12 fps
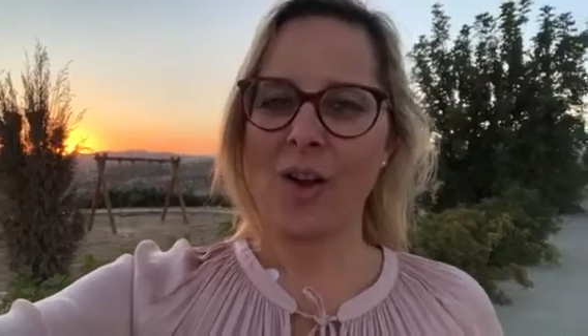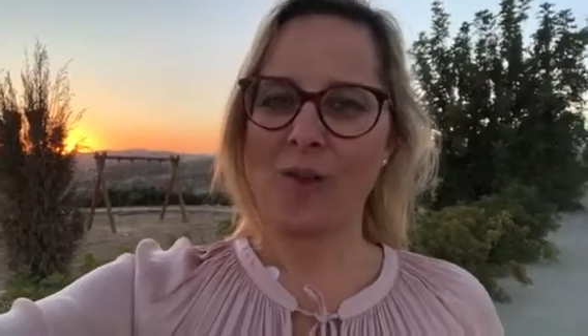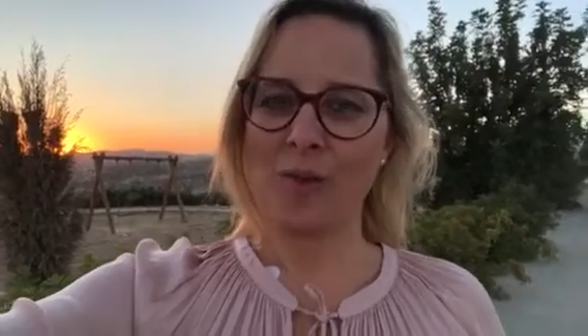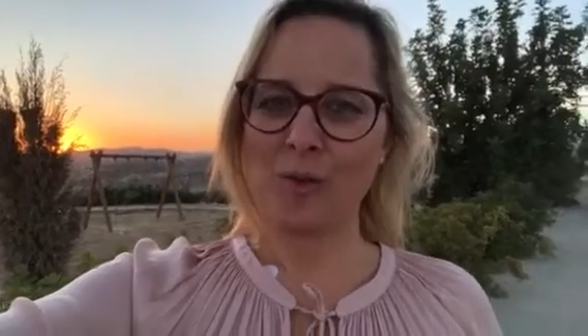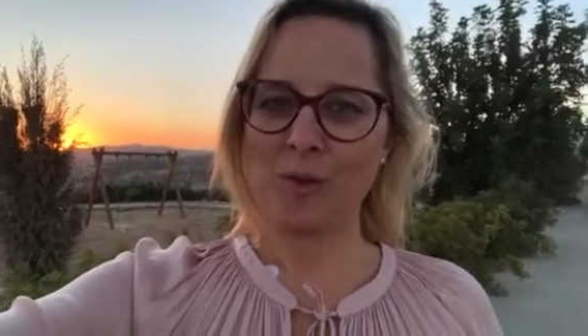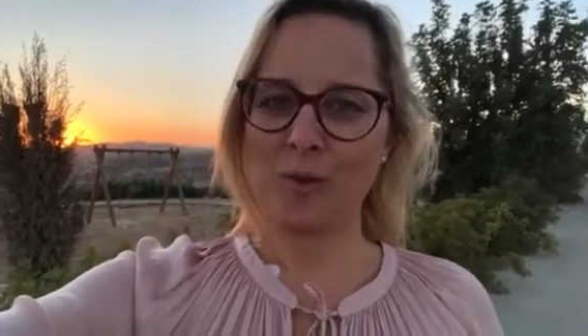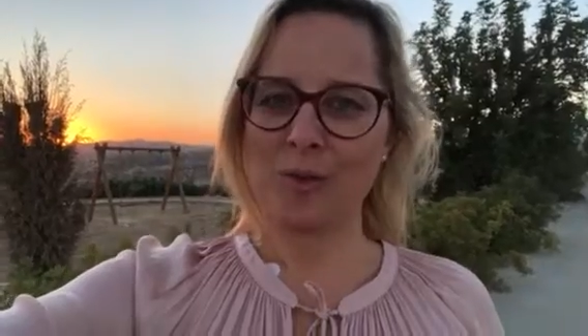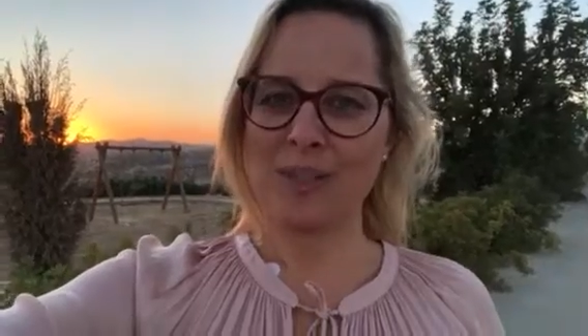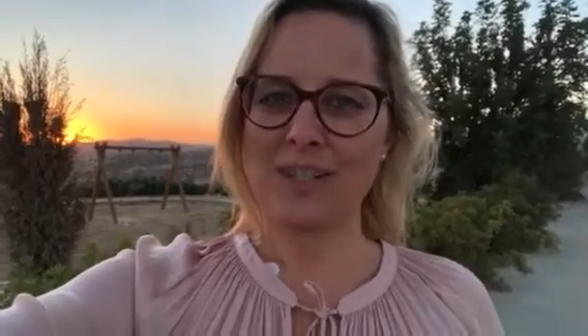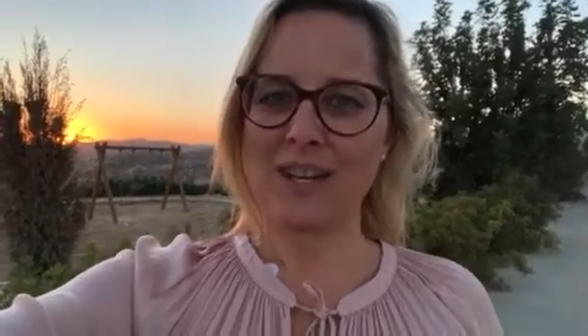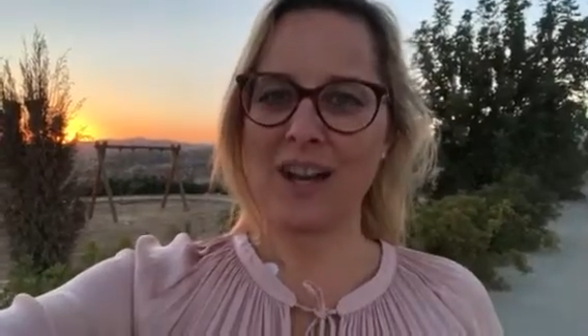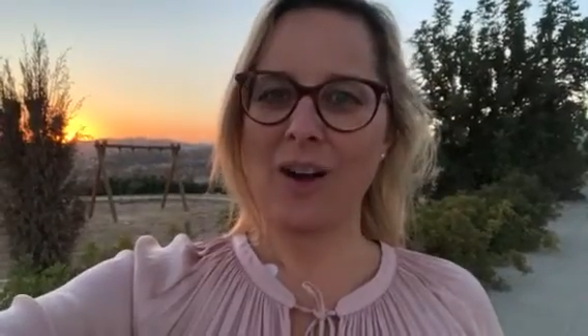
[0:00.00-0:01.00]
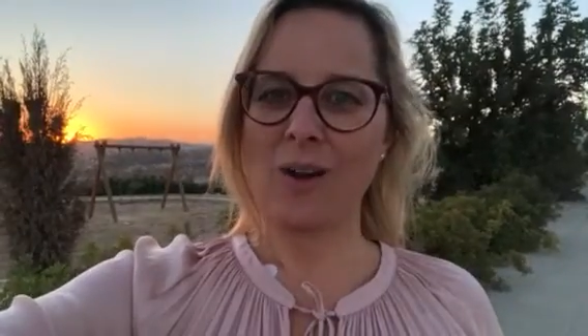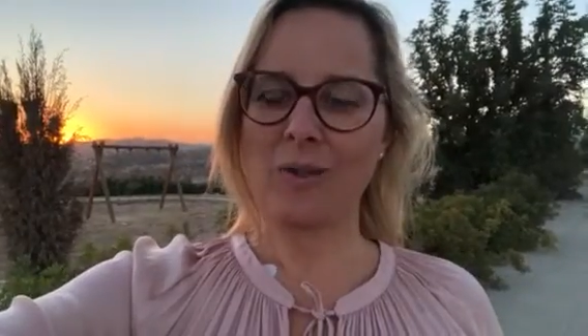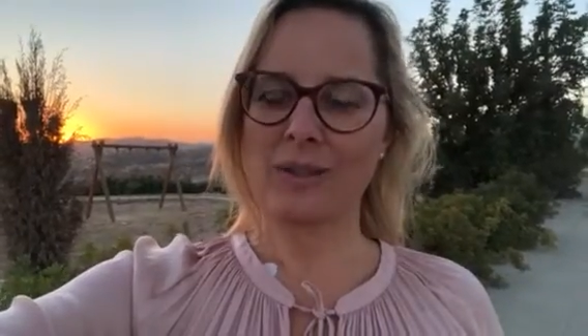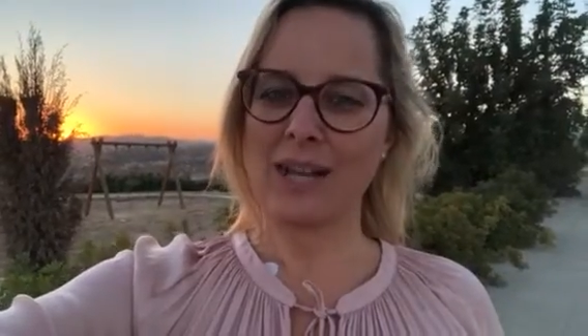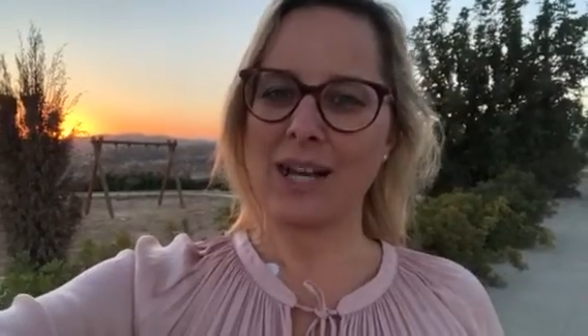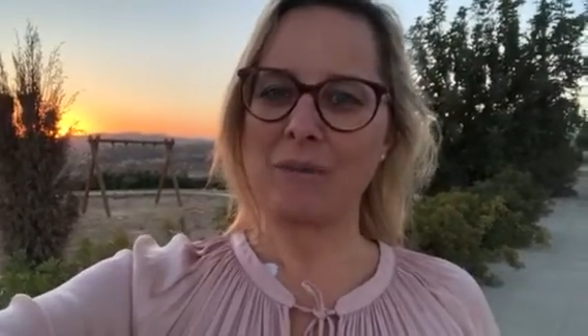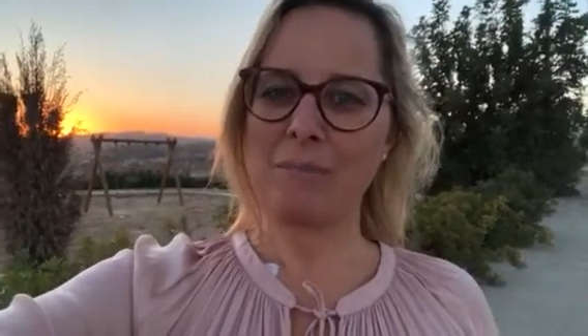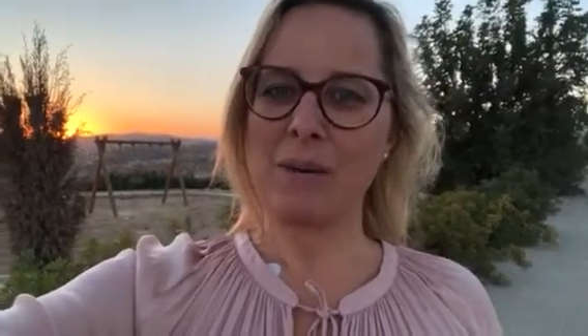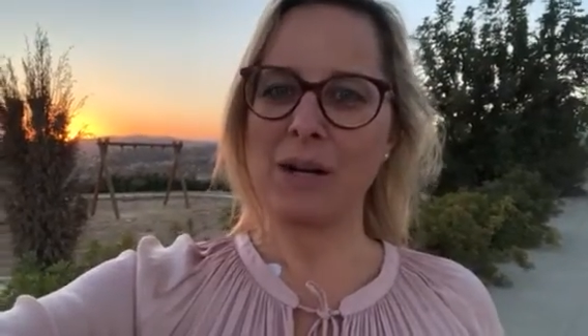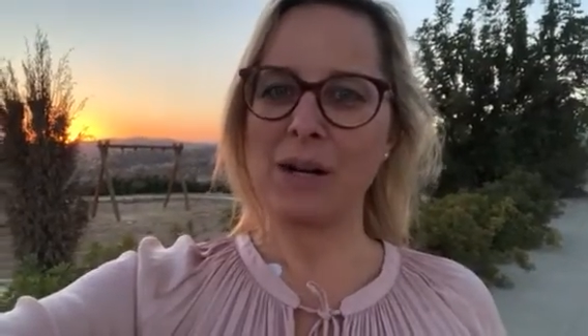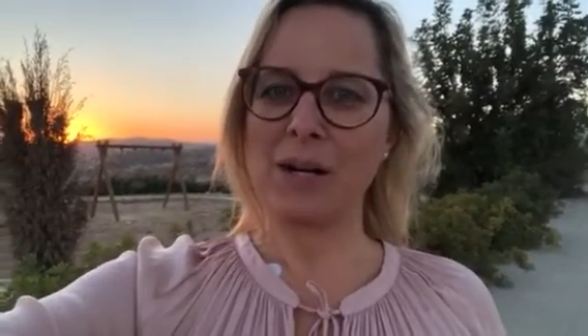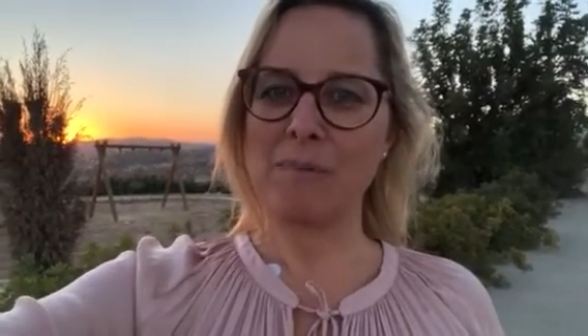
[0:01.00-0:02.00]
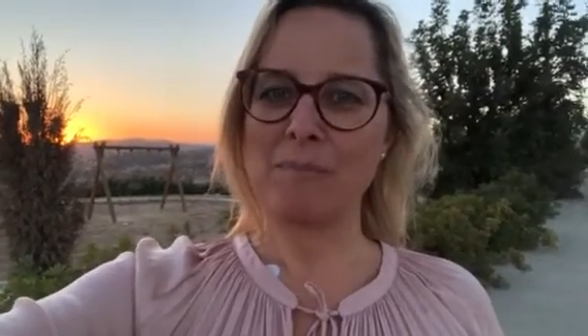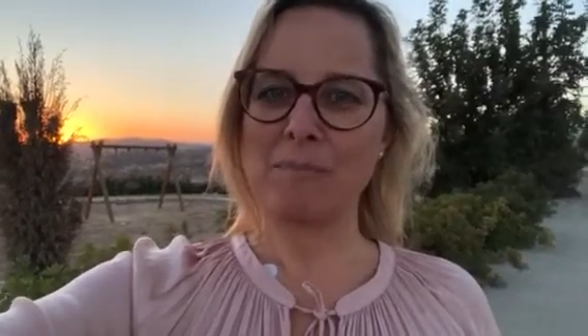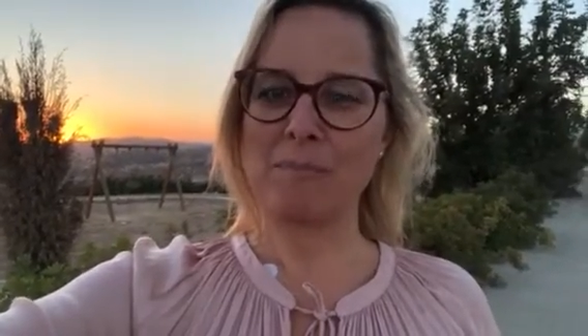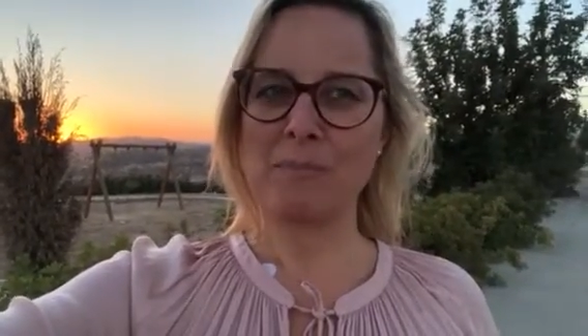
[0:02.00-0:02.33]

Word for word: und auch dankbar,